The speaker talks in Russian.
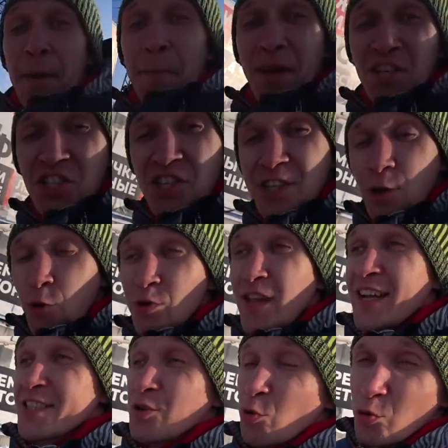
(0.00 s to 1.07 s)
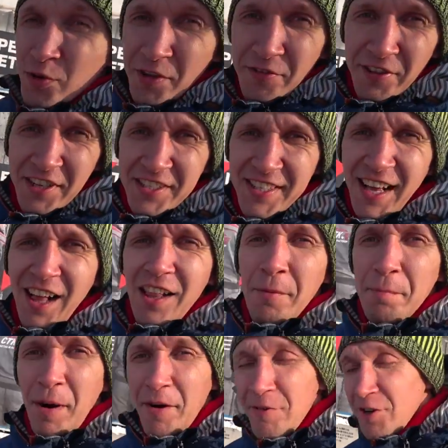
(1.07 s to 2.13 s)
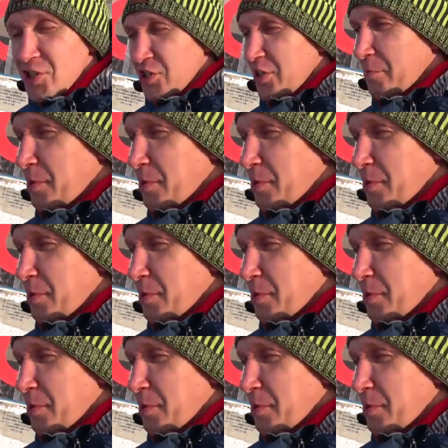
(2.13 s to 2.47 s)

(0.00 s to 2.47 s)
Машина у нас универсал повышенной